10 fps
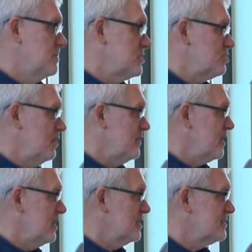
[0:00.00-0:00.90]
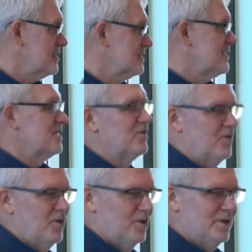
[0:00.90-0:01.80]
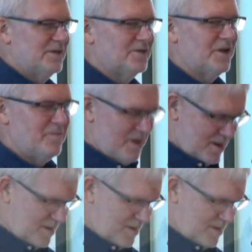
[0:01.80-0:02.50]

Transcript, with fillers: Człowiek jest zadowolony z siebie,